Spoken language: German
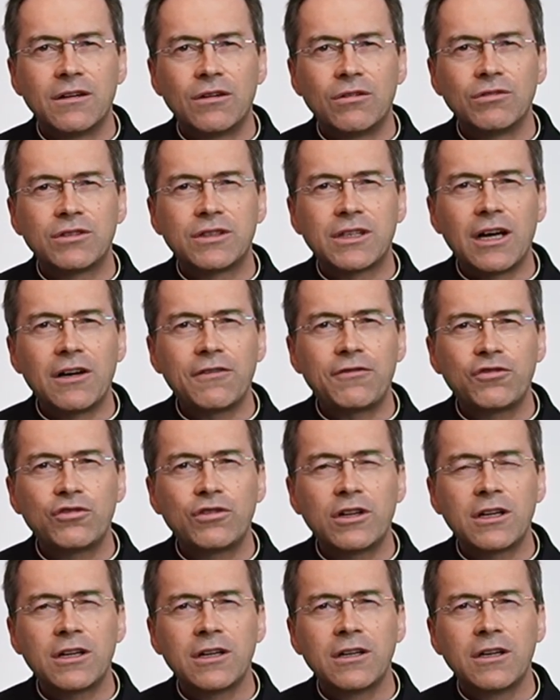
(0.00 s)
Und
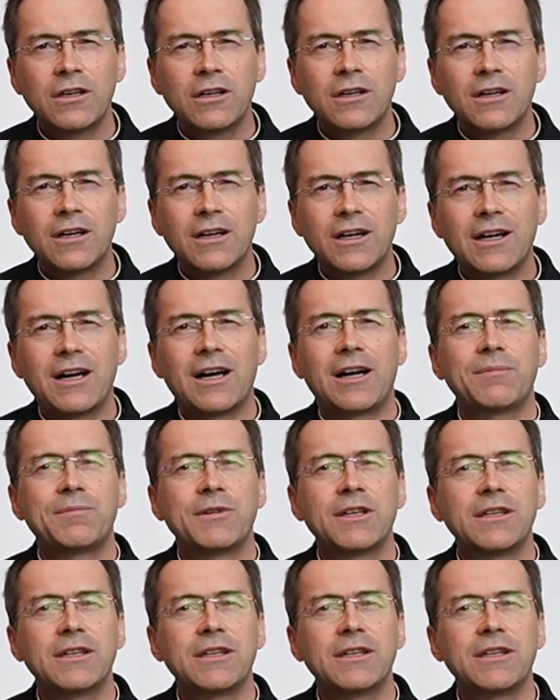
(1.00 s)
davor habe